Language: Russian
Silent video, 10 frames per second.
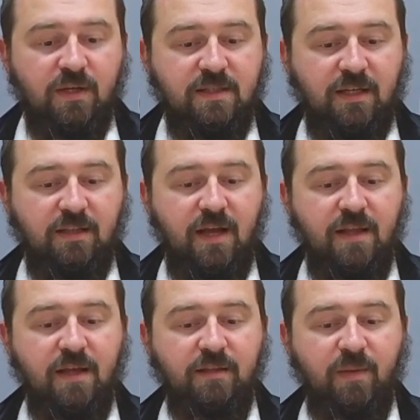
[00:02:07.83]

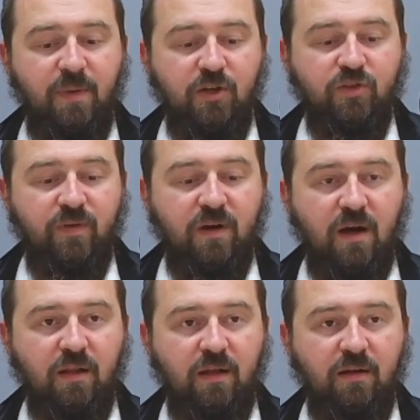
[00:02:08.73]
Страдание от кипящего
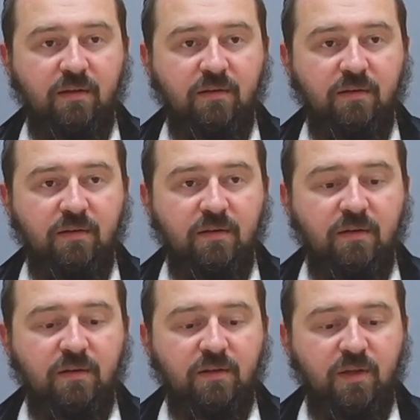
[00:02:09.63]
кала
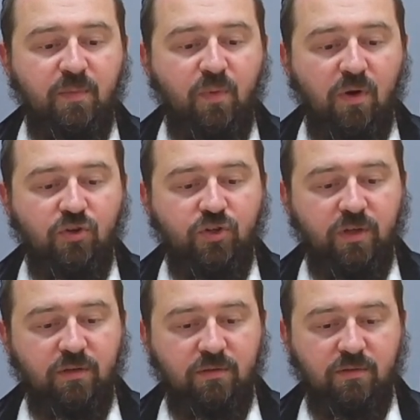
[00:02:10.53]
не
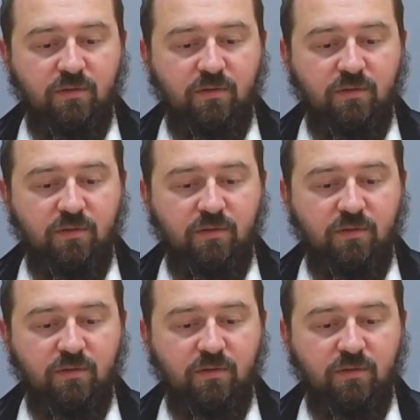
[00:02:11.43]
больше,